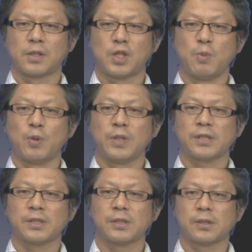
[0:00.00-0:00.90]
鬼門で
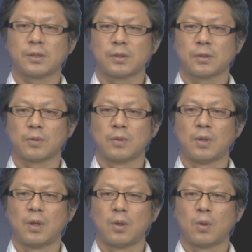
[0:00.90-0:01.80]
す
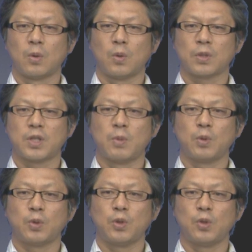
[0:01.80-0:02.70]
この鬼
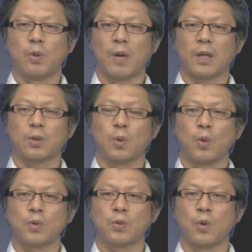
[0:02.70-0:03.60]
門というのは
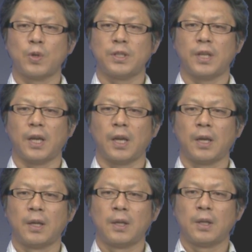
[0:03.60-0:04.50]
東北方位で
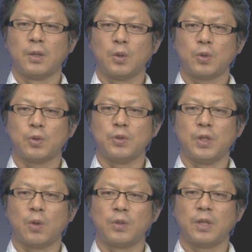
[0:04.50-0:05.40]
よく日
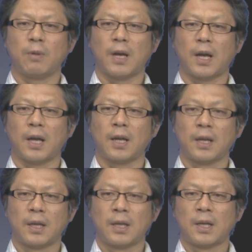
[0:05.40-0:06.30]
本では
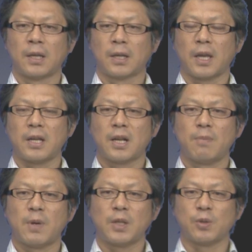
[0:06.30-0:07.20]
玄関
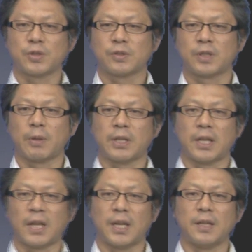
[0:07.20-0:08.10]
周りを作ってはいけ
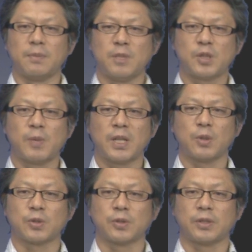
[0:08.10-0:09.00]
ない水回り
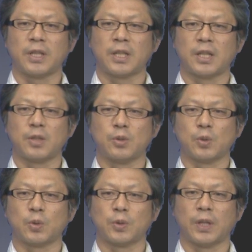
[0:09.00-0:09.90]
を作ってはいけないという
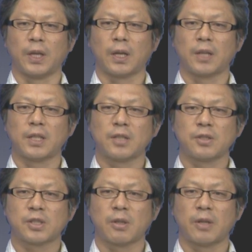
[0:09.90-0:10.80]
ことで必
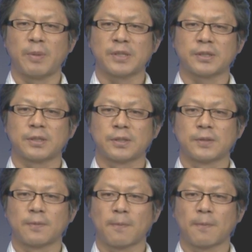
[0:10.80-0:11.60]
ず使われます